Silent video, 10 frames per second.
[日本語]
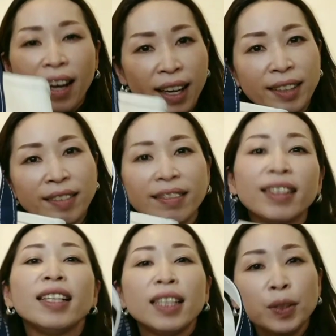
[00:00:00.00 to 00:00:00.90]
はい。
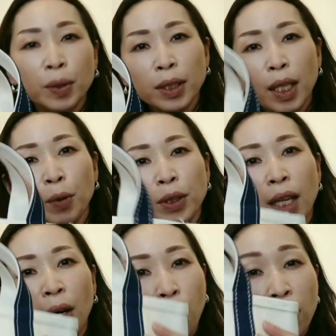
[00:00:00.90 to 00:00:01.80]
そしてこち
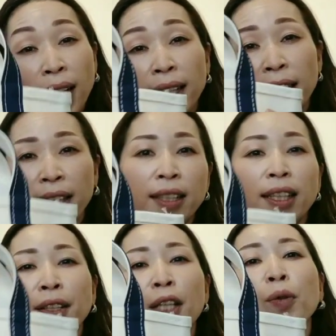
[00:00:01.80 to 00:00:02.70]
らご覧いただ
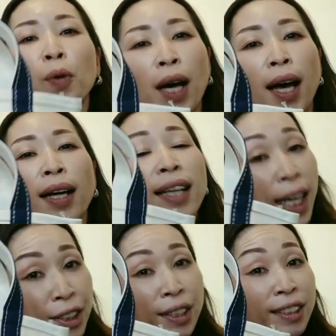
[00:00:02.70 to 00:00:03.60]
いているのが
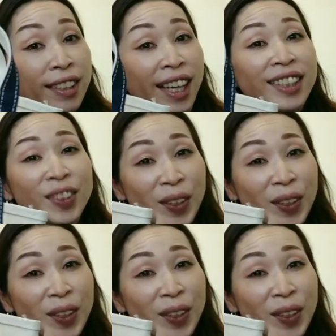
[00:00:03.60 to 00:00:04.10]
カジュアルな